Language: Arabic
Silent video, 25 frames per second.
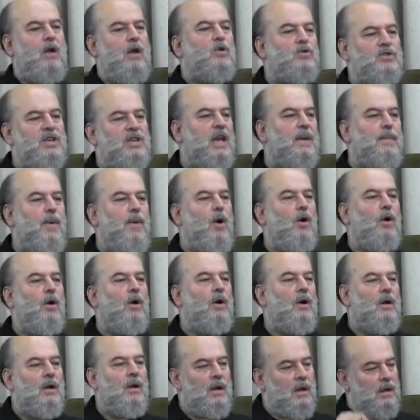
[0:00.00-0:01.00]
يصيبه
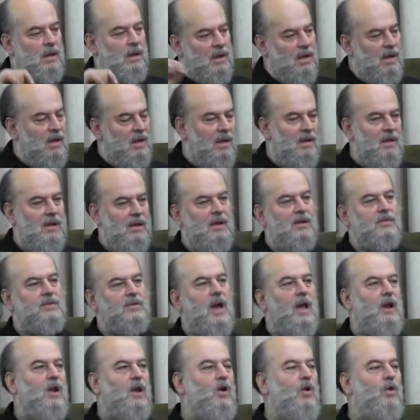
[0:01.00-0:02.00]

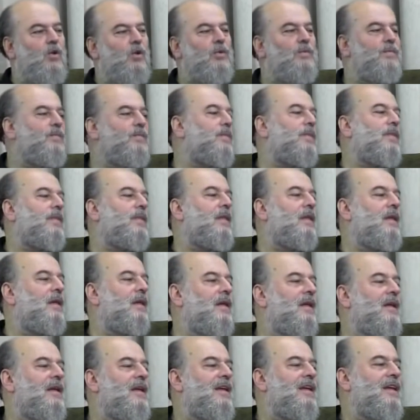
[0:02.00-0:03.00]
لصالحه
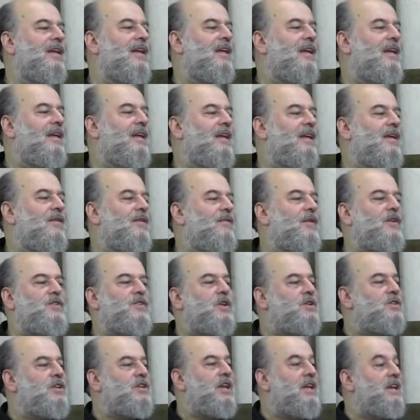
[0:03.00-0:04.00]

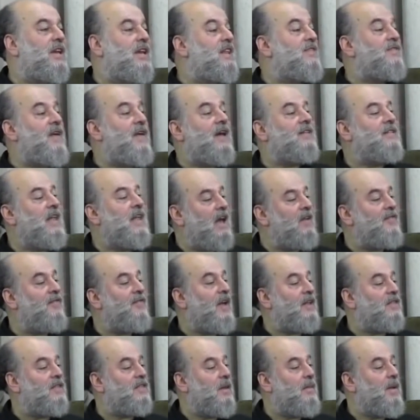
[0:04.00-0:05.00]
فيش شيء اني دفع
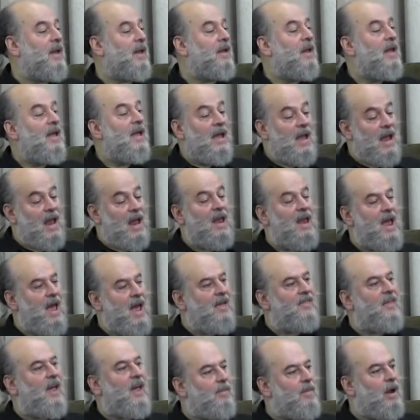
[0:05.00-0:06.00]
دفع الثمن الا
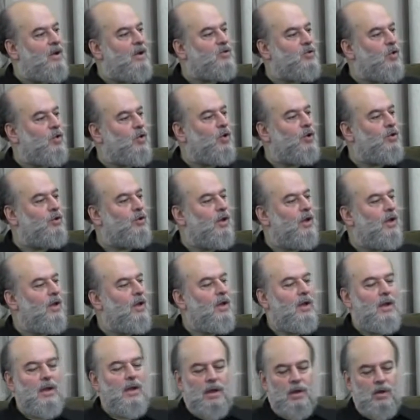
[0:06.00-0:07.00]
اذا المقصود
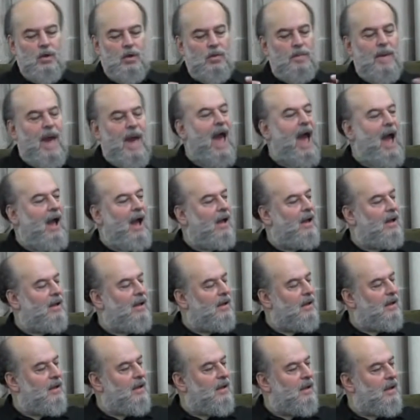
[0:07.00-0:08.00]
انه
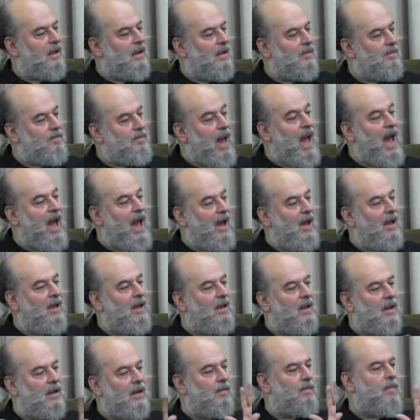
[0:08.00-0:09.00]
باع
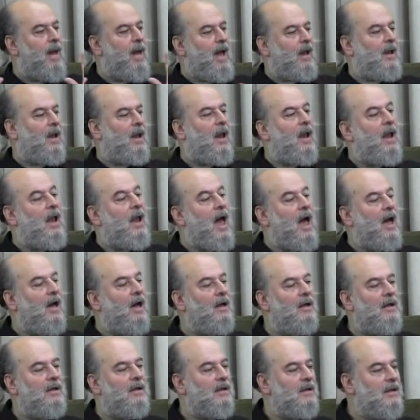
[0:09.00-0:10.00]
باع باع
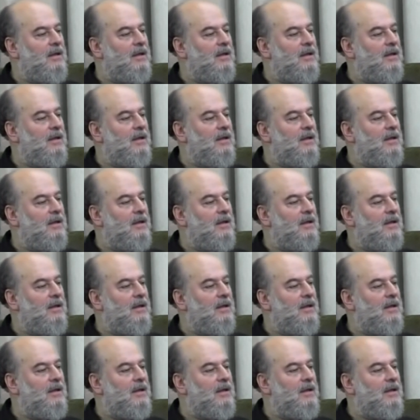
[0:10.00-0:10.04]
لله